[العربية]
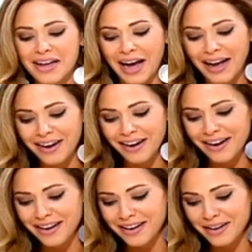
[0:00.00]

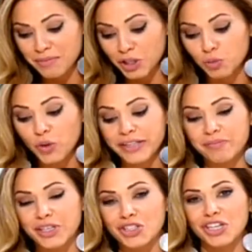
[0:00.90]
على آه، مجموعه
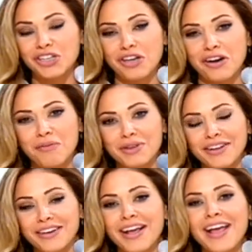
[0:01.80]
باتشي لشهر
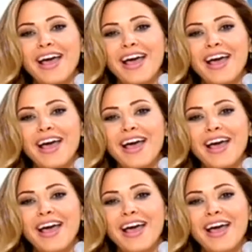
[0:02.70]
رمضان